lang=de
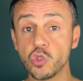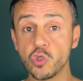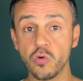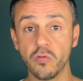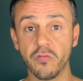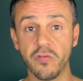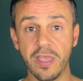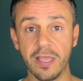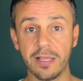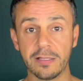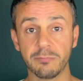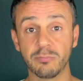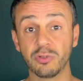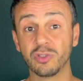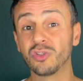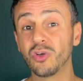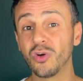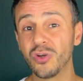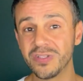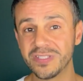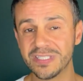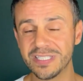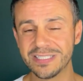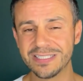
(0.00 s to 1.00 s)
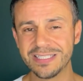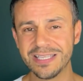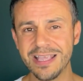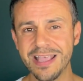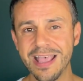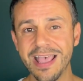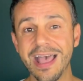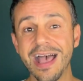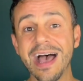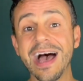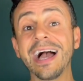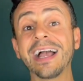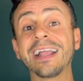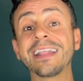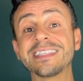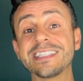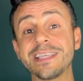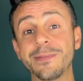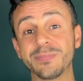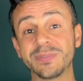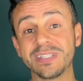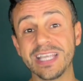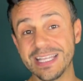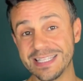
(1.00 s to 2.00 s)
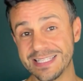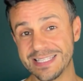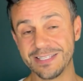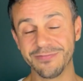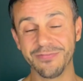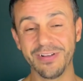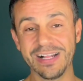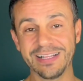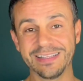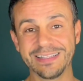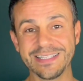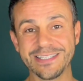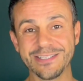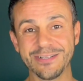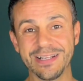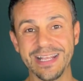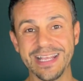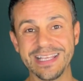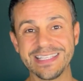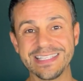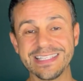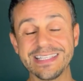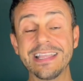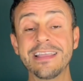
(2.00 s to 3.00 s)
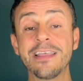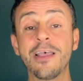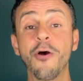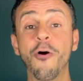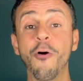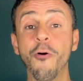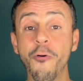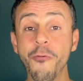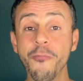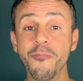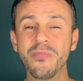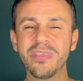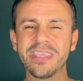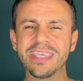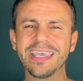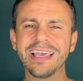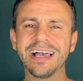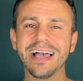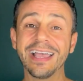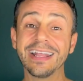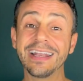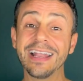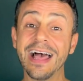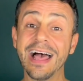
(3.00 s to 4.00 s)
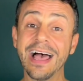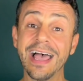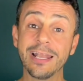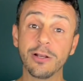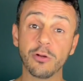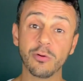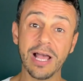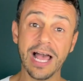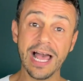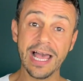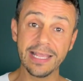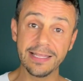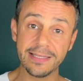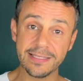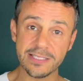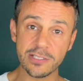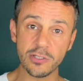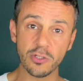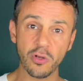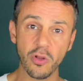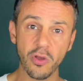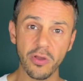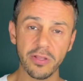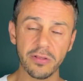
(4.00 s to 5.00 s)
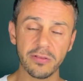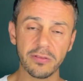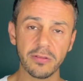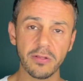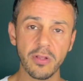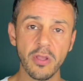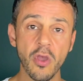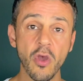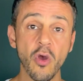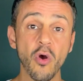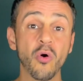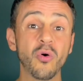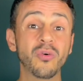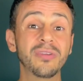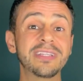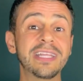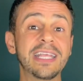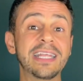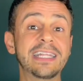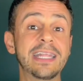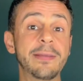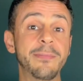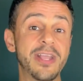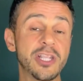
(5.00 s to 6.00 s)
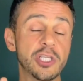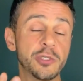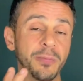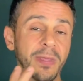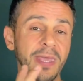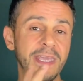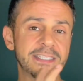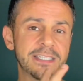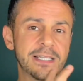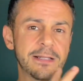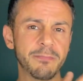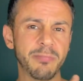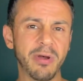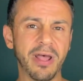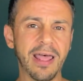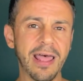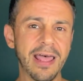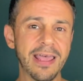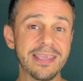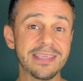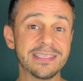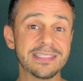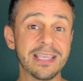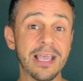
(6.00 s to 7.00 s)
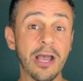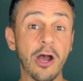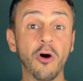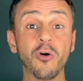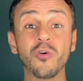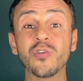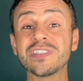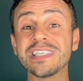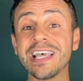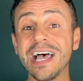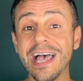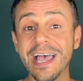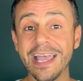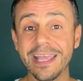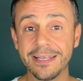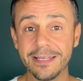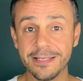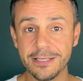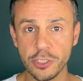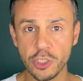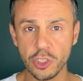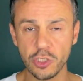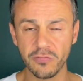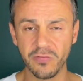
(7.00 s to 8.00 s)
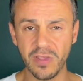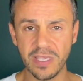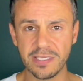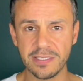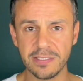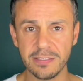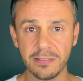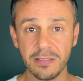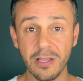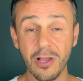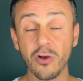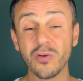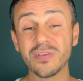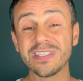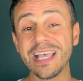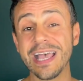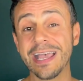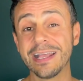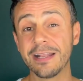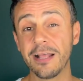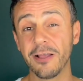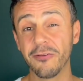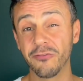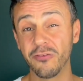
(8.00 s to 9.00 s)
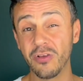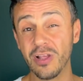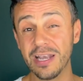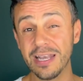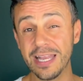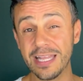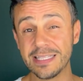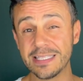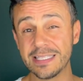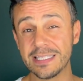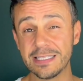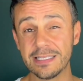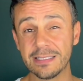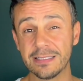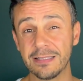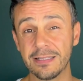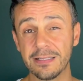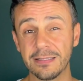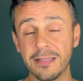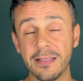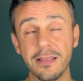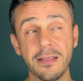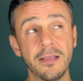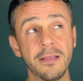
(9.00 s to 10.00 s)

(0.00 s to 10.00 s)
zu werden. Bedeutet, Akzeptanz walten zu lassen, um hier eine Heilung einzuläuten und in dem entsprechenden Bereich aus einer Schwäche, aus einer verletzenden